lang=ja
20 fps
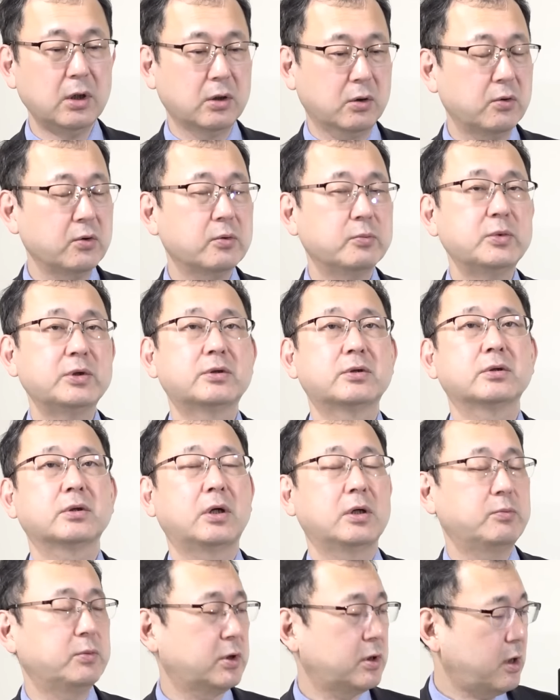この3つ
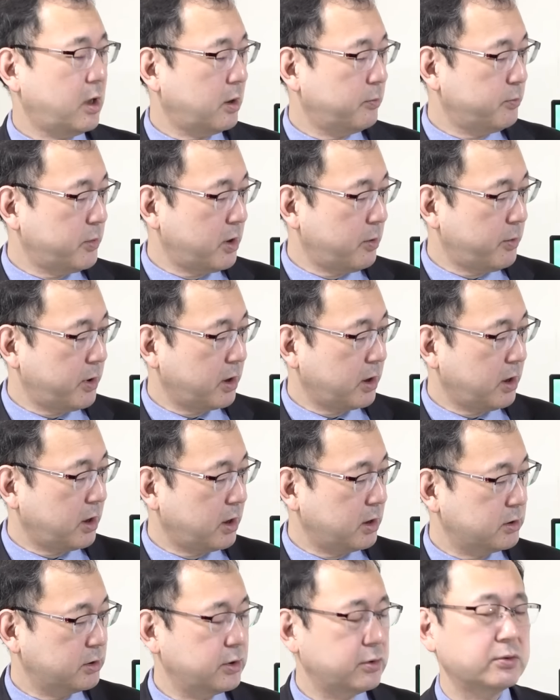が今名前が
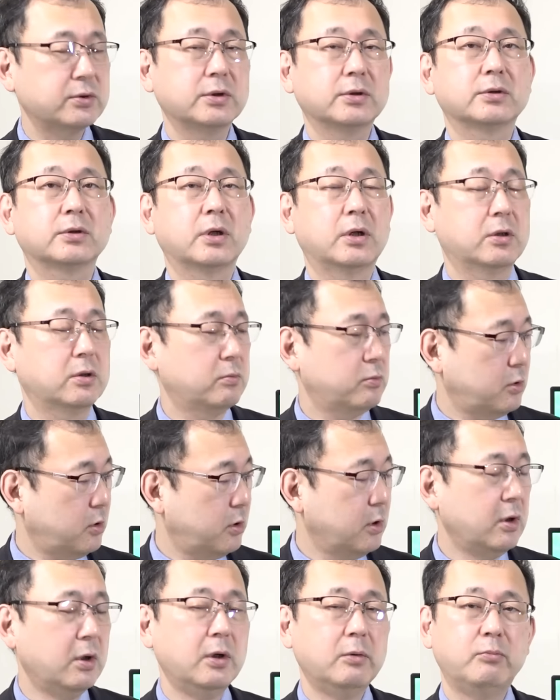挙がってるんですけれど
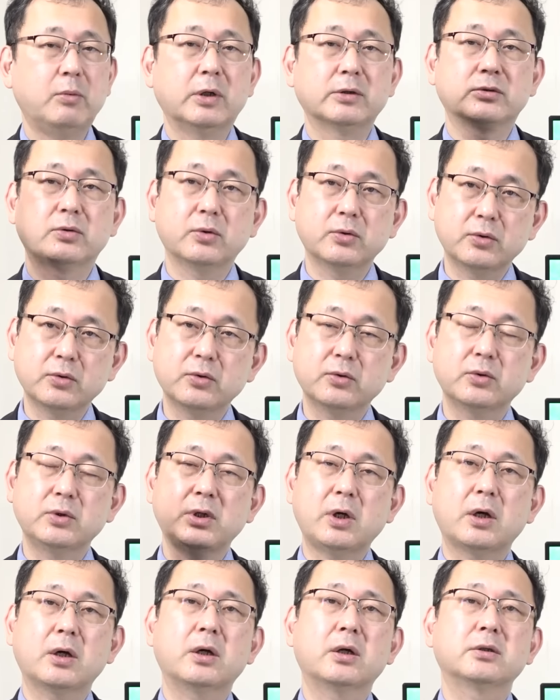も、まあそういう
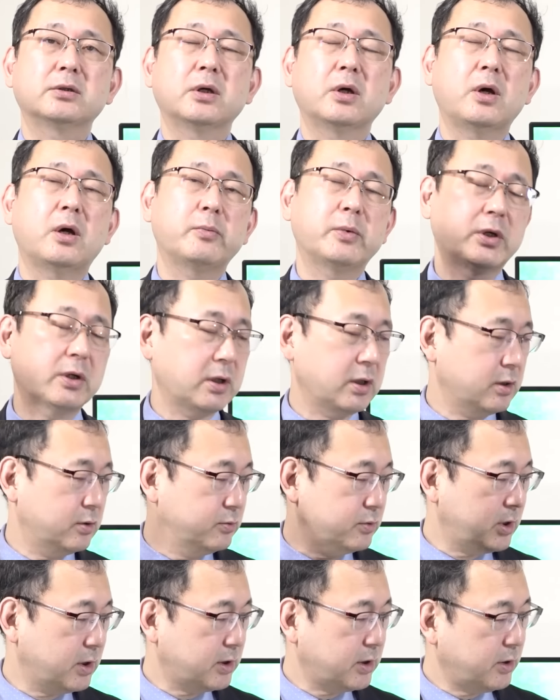嫌がらせをアメリカから
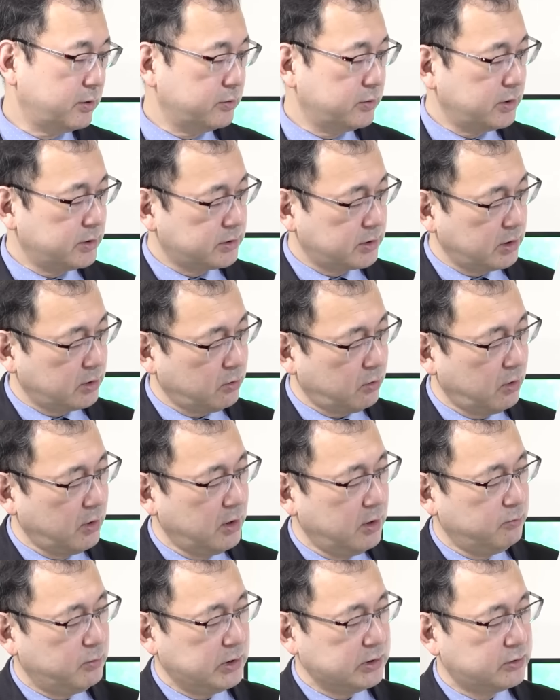受けてるんですけど、
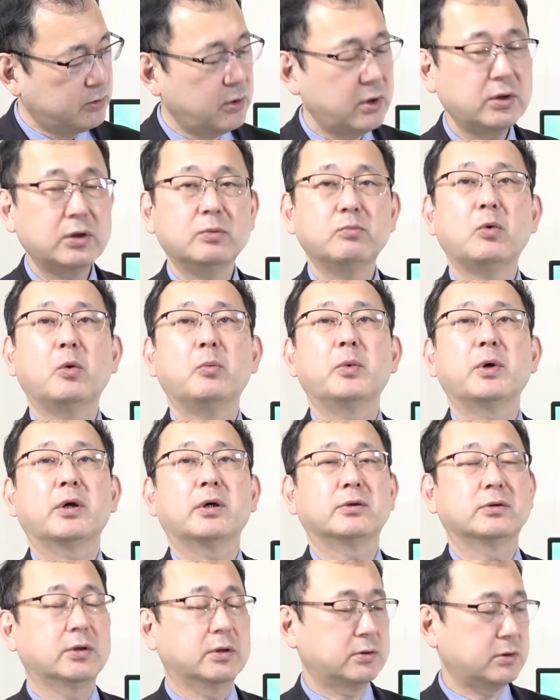まあそれにもめ
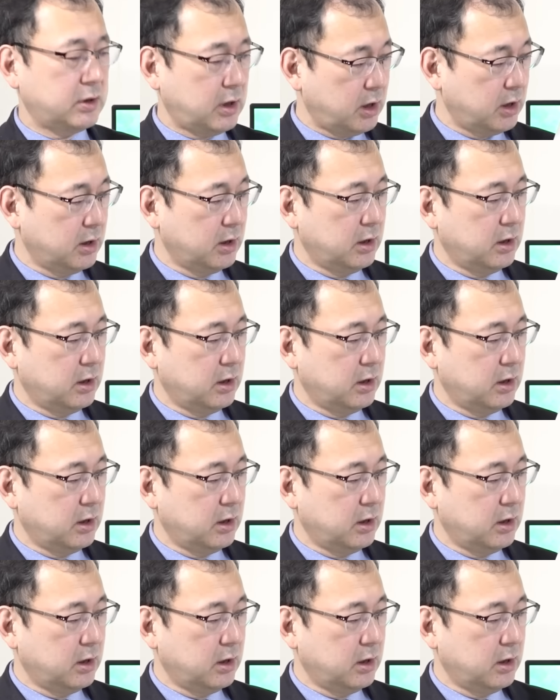げずですね、